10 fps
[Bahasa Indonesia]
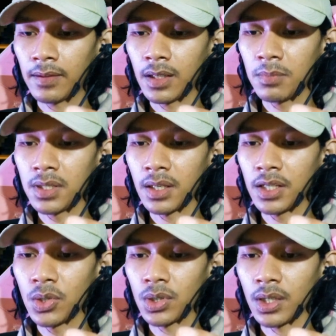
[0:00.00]
nggak bisa
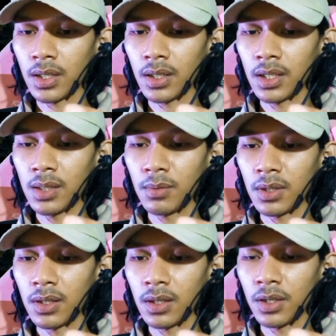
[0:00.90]
use ya.
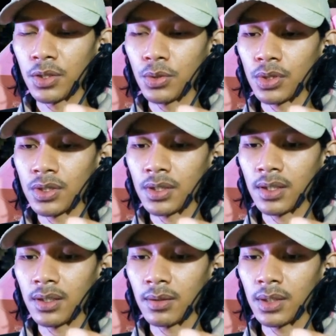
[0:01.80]
Ini use
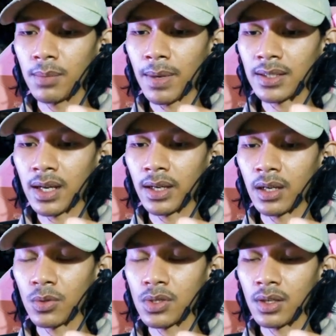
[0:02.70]
nya
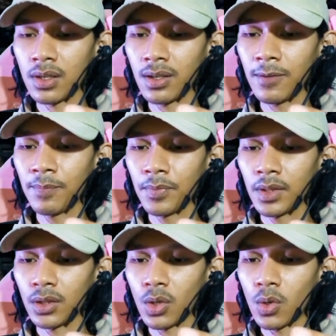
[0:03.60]
dipasangnya harus ke
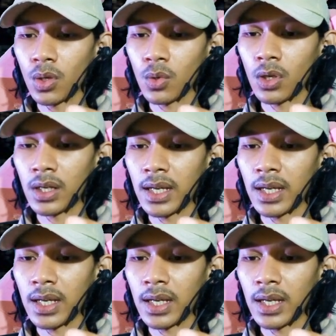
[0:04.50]
toko rune.